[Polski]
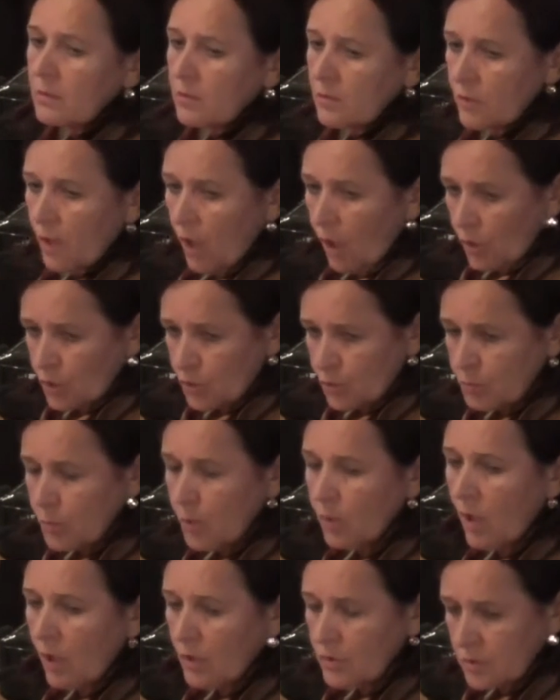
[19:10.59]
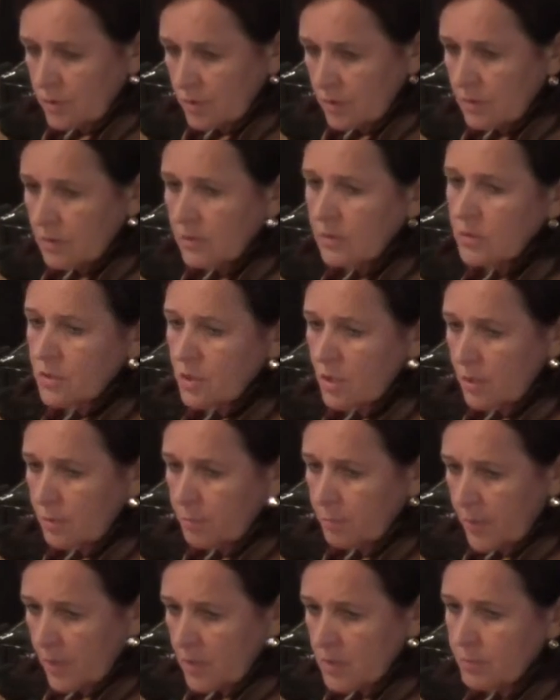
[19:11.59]
do 8 godzin, czyli
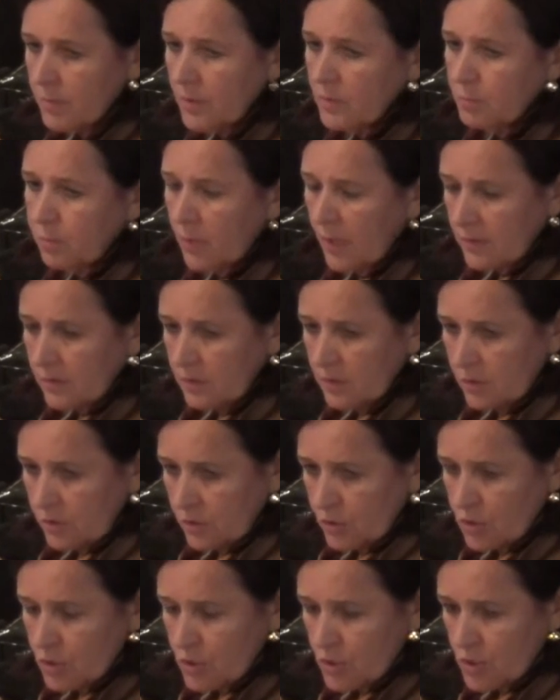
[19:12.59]
5 bezpłatnych i